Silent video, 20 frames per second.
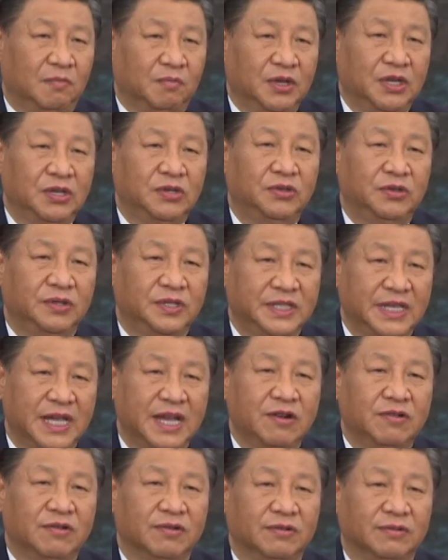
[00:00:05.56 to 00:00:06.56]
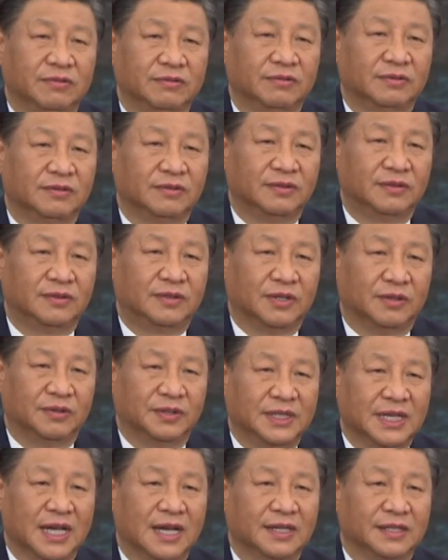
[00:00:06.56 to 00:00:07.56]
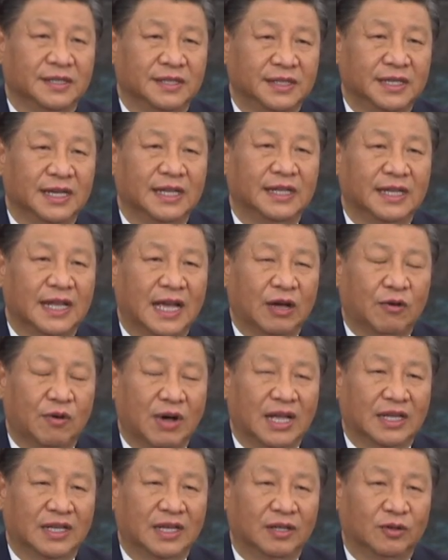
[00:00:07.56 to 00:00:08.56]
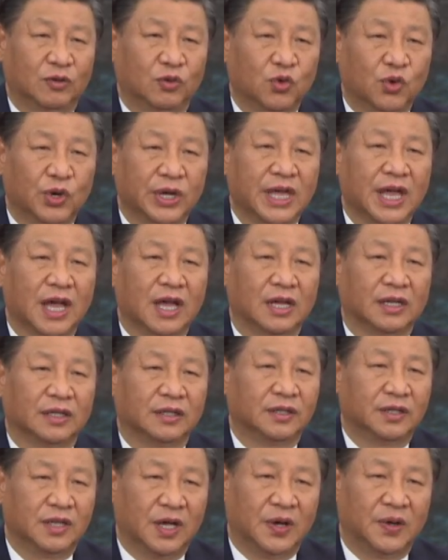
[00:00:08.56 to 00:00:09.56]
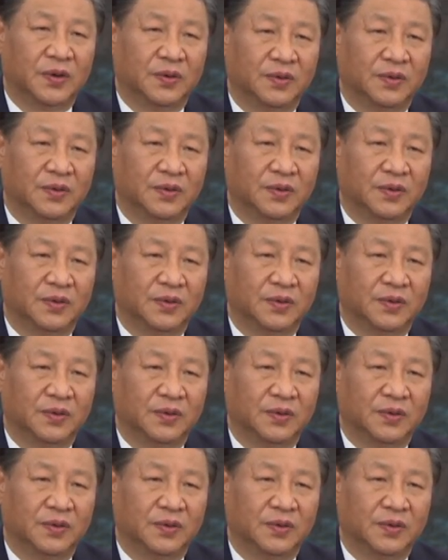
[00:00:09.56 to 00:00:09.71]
必须兼容走向现代化的多样道